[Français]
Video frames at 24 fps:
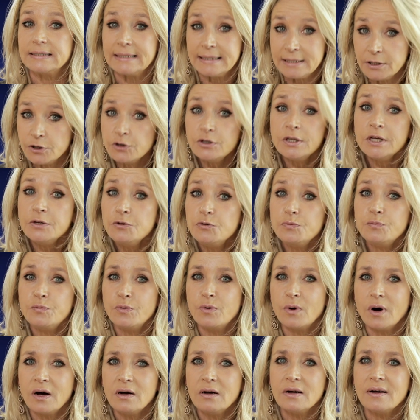C'est donner du
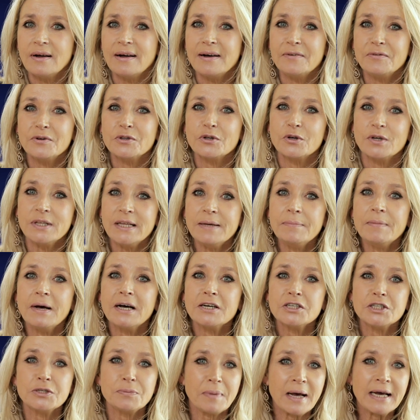poids à votre
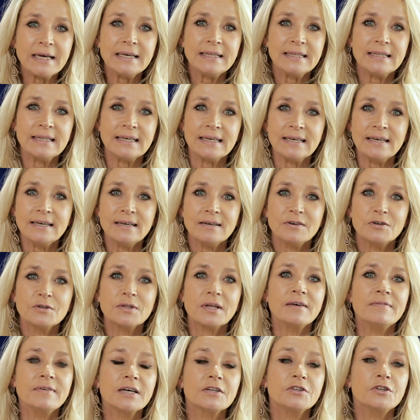démarche parité au
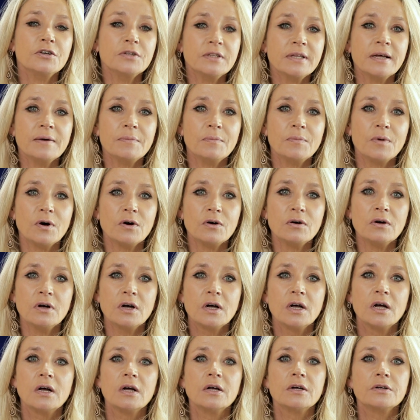travers notamment
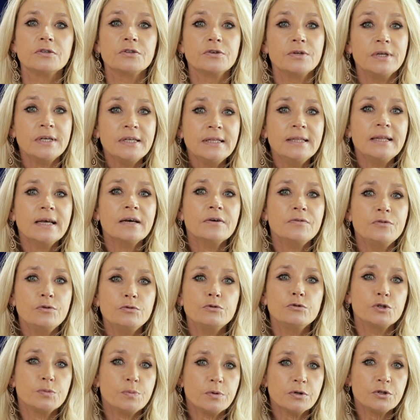de l'interview
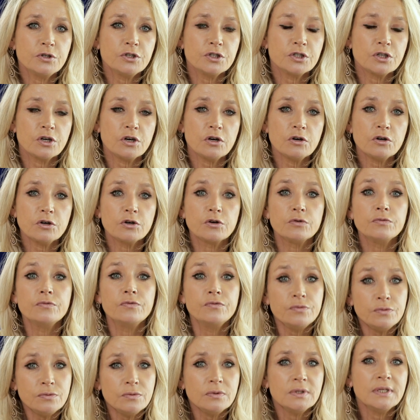du sponsor que
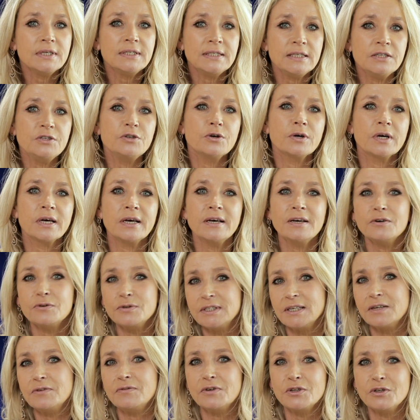vous désignerez au
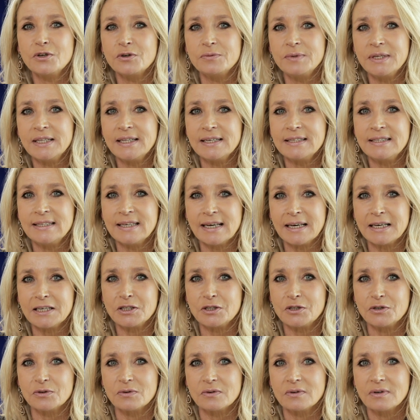sein de votre comité de
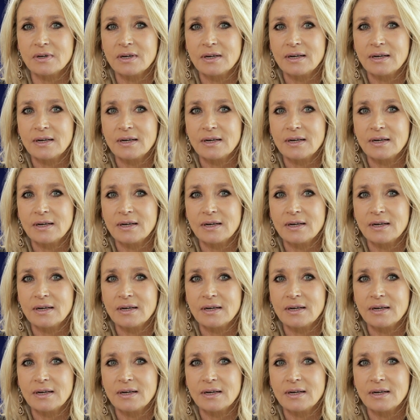direction.